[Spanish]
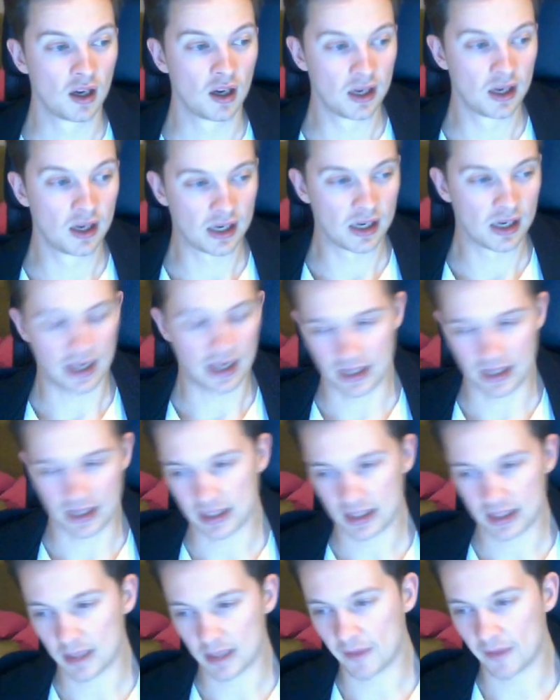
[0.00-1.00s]
La dieta
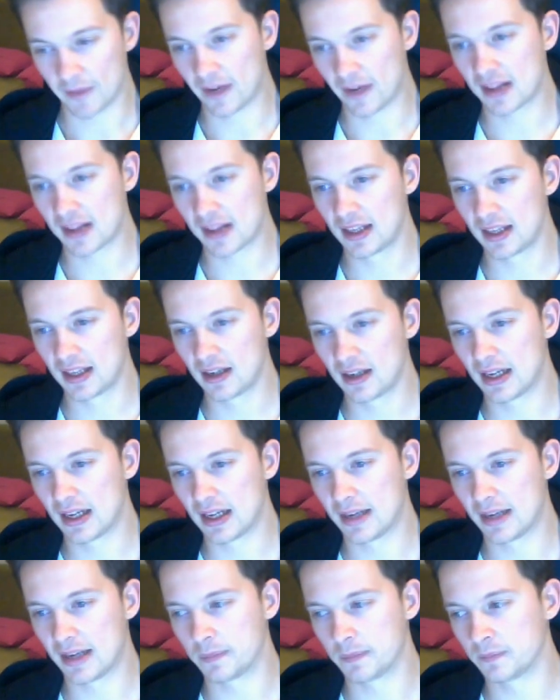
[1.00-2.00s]
también fácil,
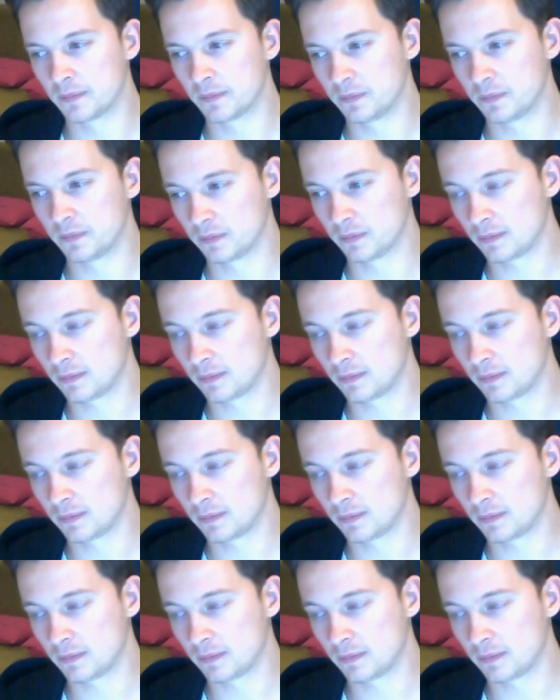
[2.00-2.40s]
em,